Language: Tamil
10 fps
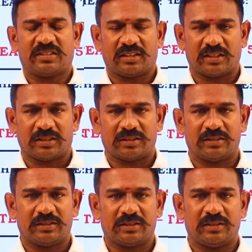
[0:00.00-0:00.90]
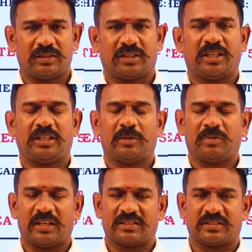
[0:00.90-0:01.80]
ஷார்ட்கட் டீ டைம்
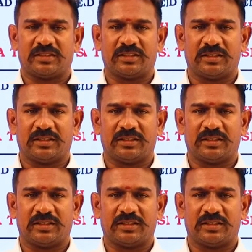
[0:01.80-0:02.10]
ட்ரிக்ஸ்